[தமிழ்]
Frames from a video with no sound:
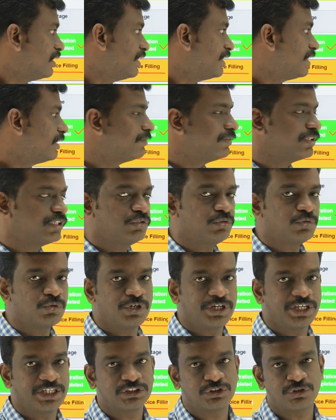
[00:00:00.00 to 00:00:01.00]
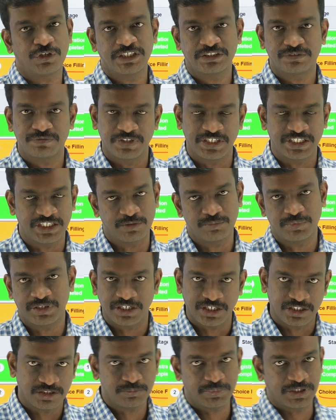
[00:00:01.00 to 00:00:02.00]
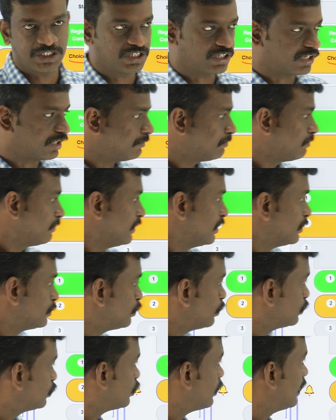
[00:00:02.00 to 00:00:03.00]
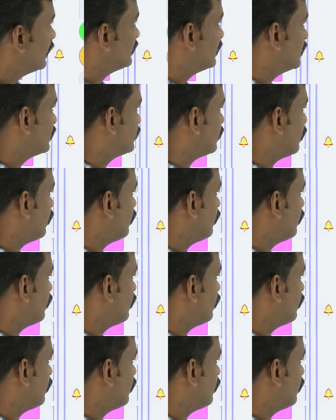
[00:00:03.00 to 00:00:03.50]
நீங்கள் வந்து உங்களுடைய சாய்ஸ் ஃபில்லிங் அப்படிங்கிறது பண்ணிக்கலாம் ஸோ சாய்ஸஸ்